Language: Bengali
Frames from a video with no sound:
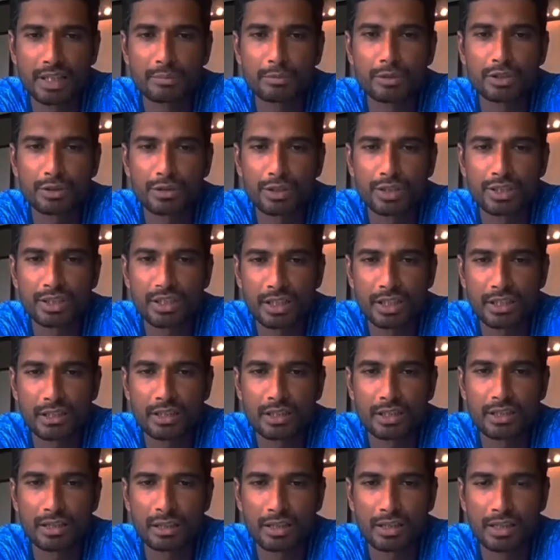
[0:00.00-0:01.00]
এ বিষয়ে
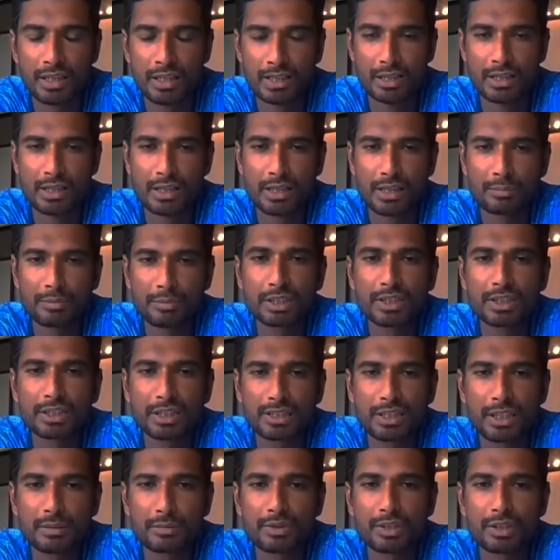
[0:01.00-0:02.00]
ইনশাল্লাহ আপনাদের
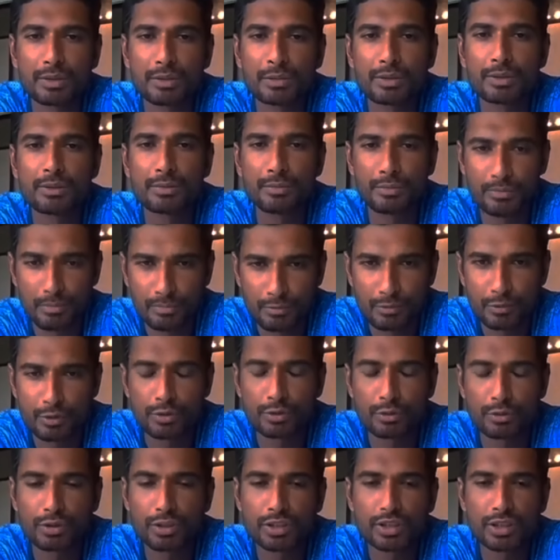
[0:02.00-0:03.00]
সাথে আমি
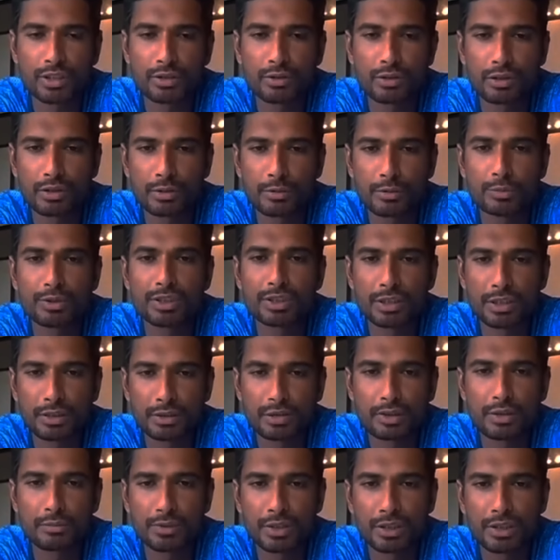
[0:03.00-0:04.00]
অতি শীঘ্র হয়তো
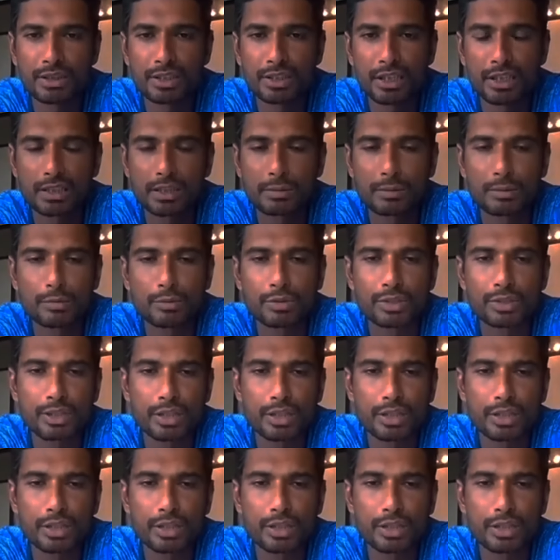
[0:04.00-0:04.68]
বিস্তারিত আমি জানাতে পারবো